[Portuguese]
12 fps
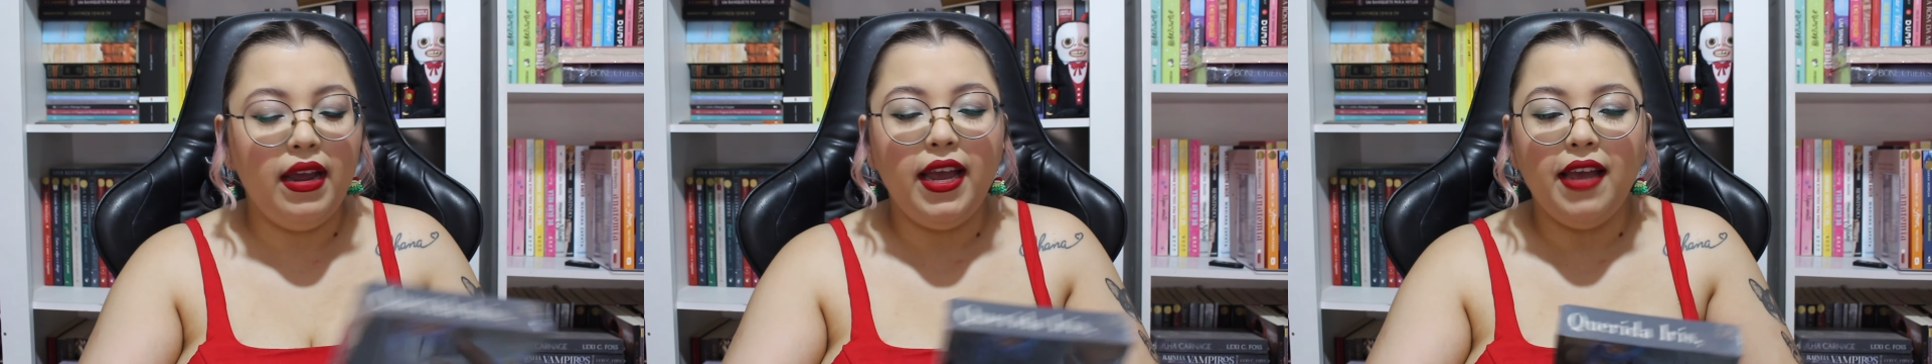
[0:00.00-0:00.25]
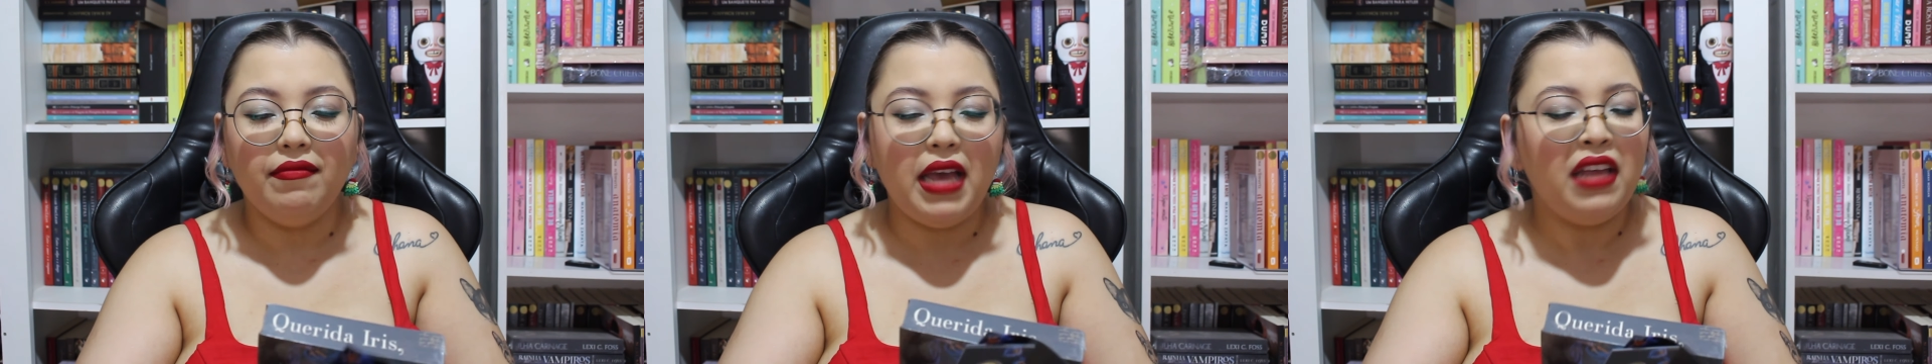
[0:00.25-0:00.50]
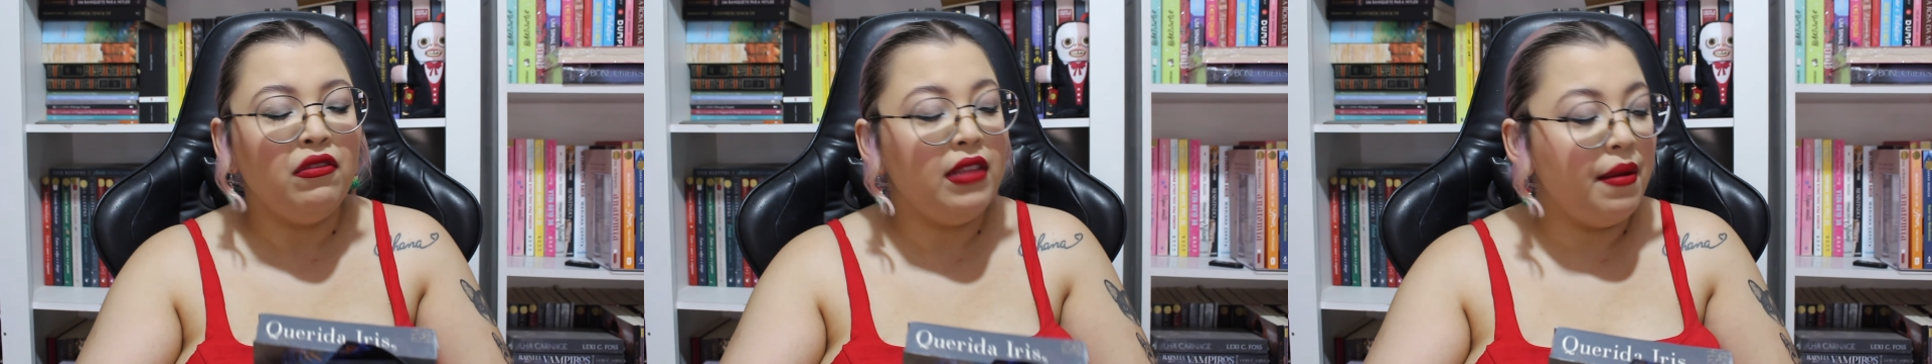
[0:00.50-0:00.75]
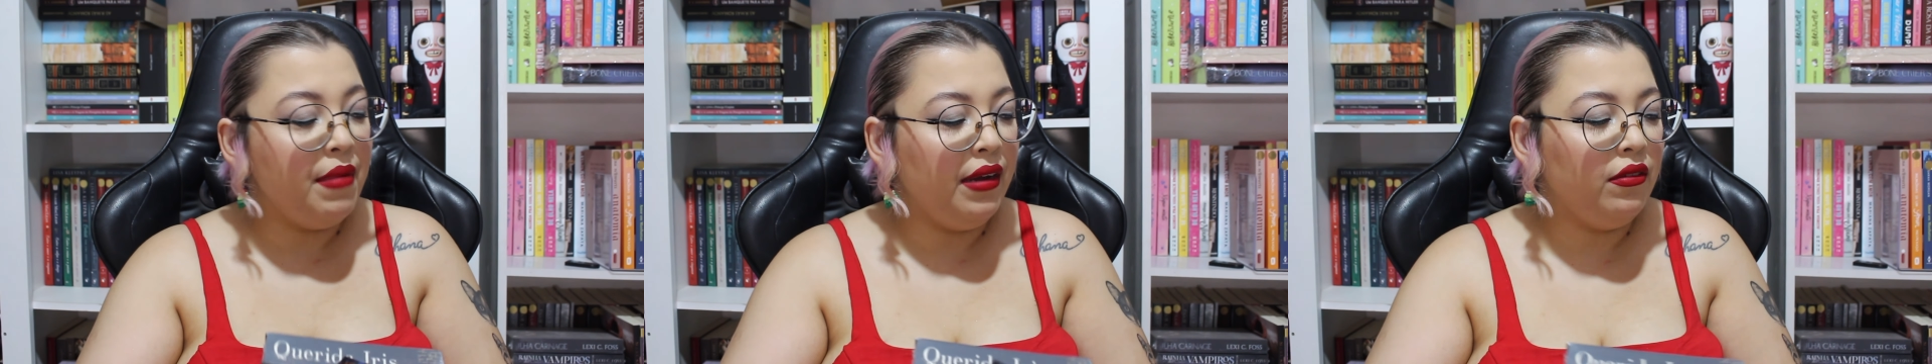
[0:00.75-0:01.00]
É, é do
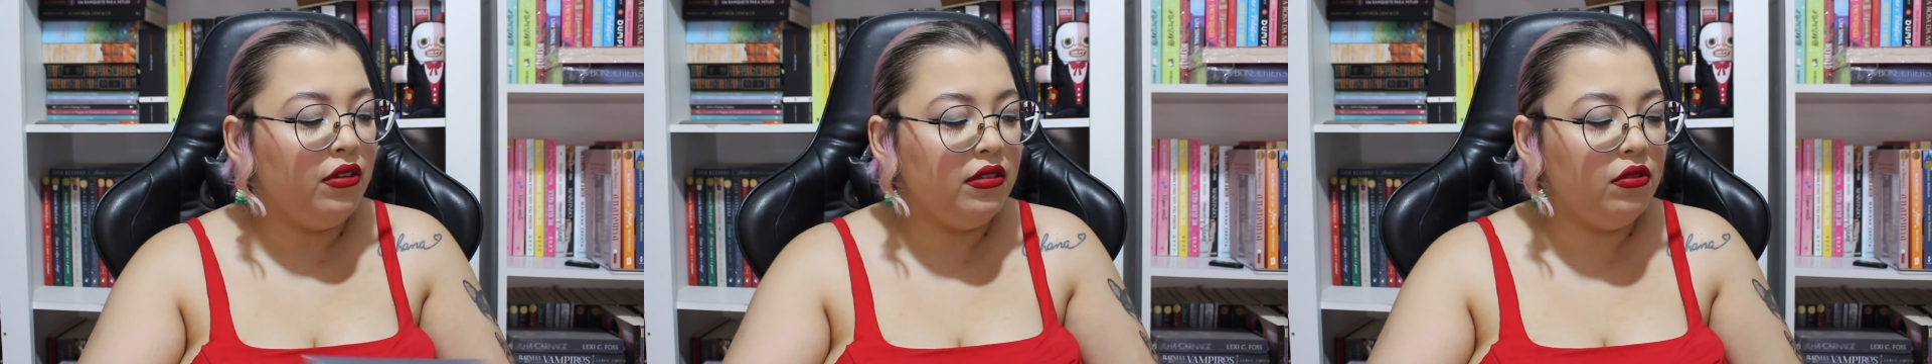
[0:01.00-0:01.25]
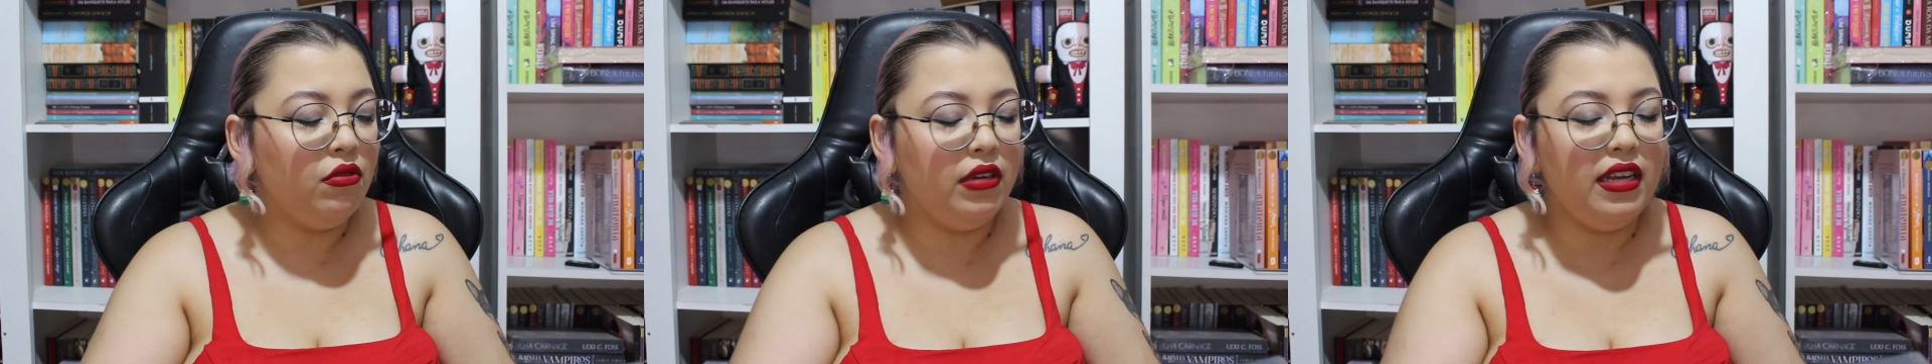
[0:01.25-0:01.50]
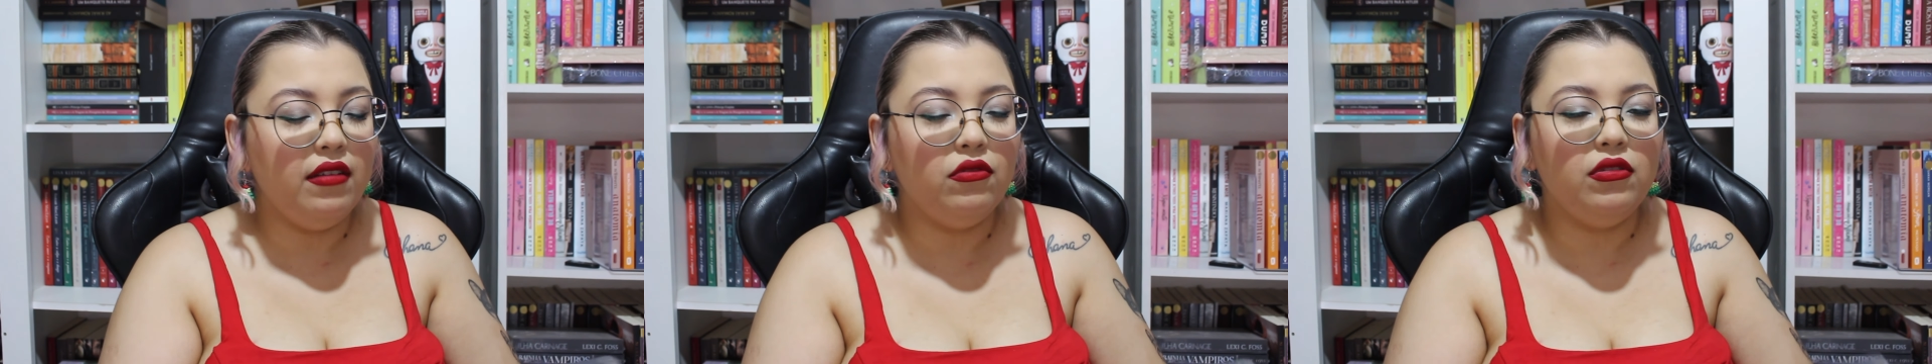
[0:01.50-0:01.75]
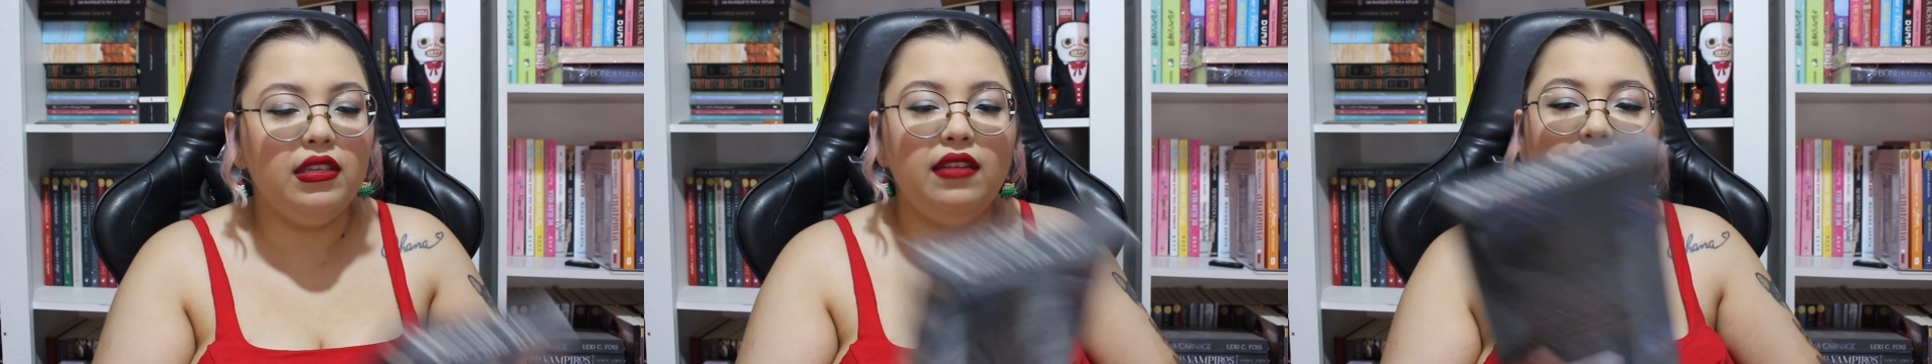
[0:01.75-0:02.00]
tamanho do li,
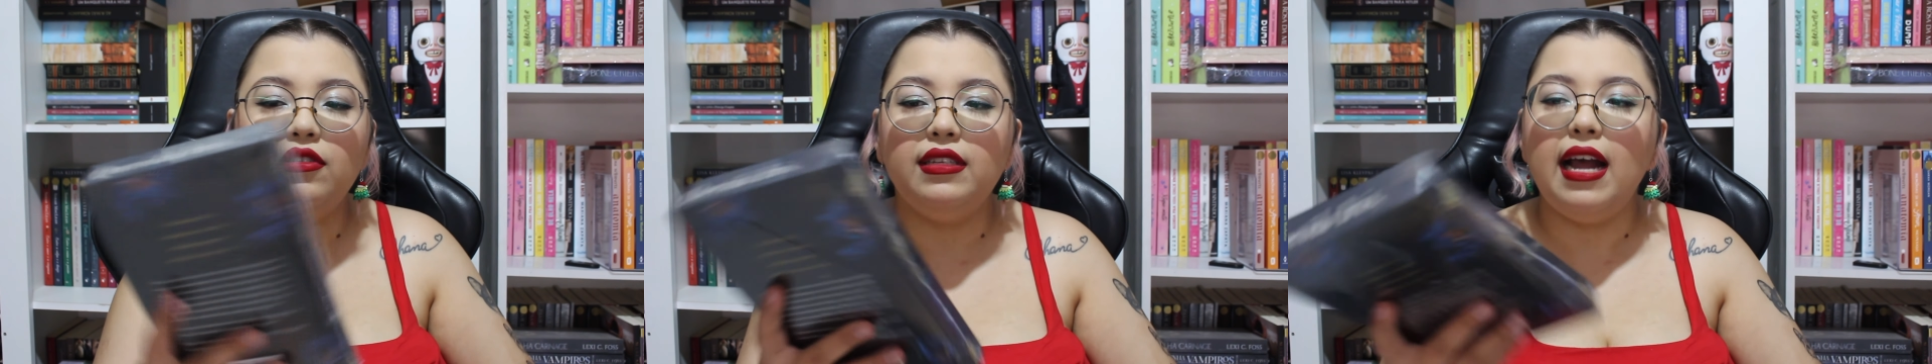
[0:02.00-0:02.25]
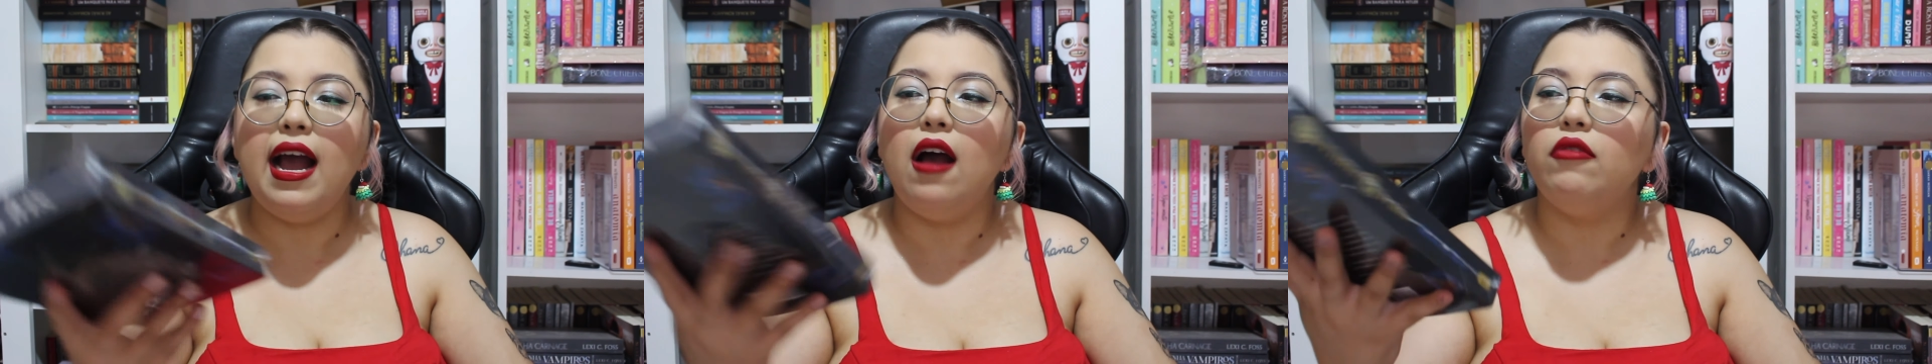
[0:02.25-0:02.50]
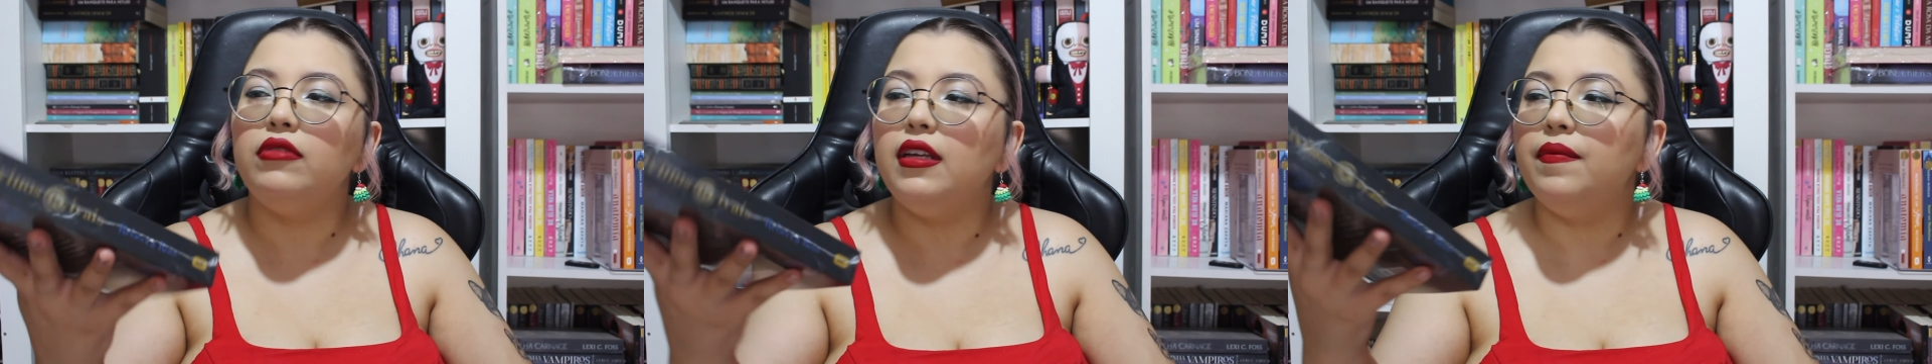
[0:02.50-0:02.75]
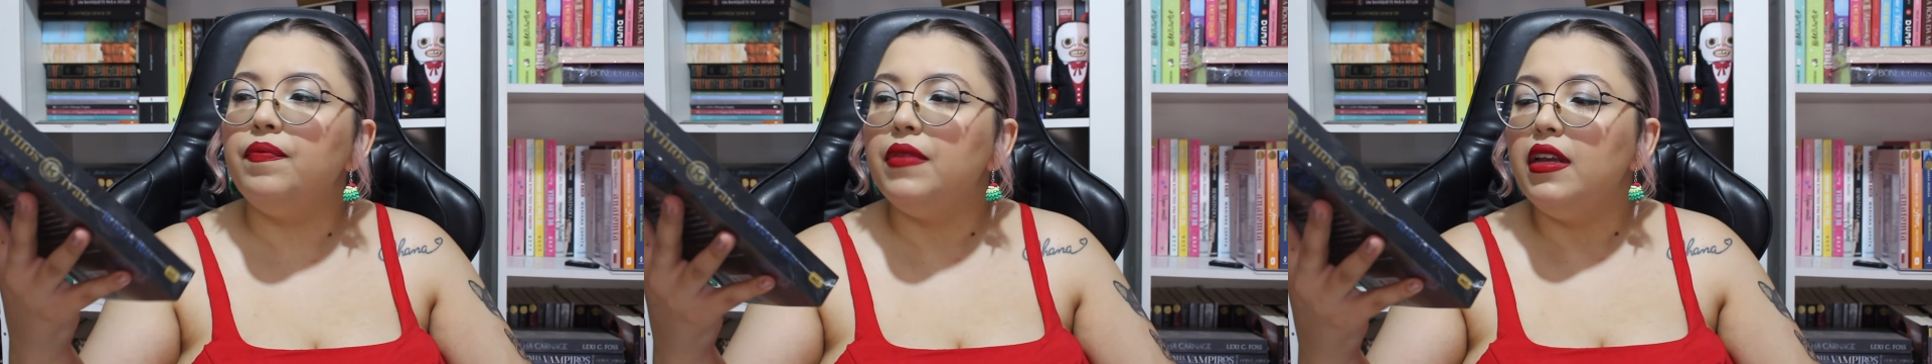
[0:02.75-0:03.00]
dos livros da alta,